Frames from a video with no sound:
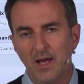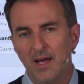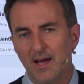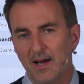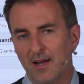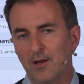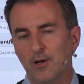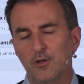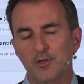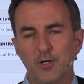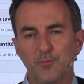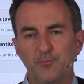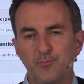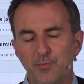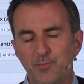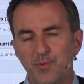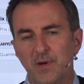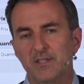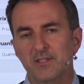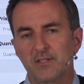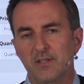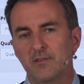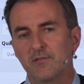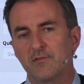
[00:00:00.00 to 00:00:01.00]
alors que plus
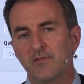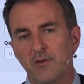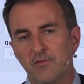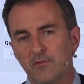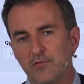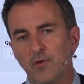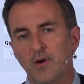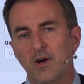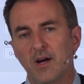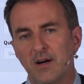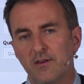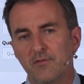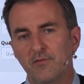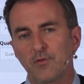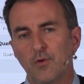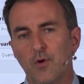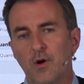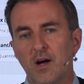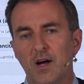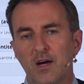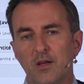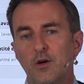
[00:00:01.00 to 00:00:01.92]
personne ne va vouloir en vouloir,